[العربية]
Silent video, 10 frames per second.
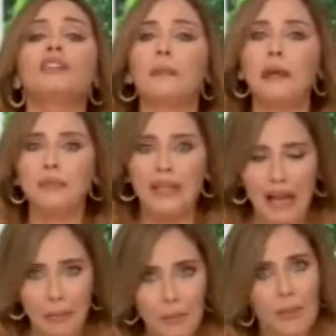طب جبت
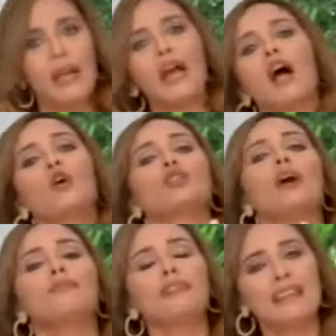اللحمه امبارح
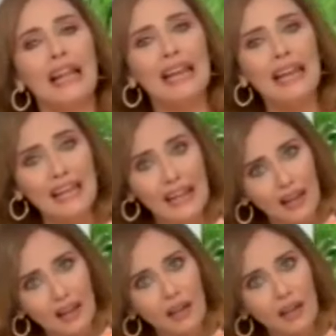هحطها في الثلاجه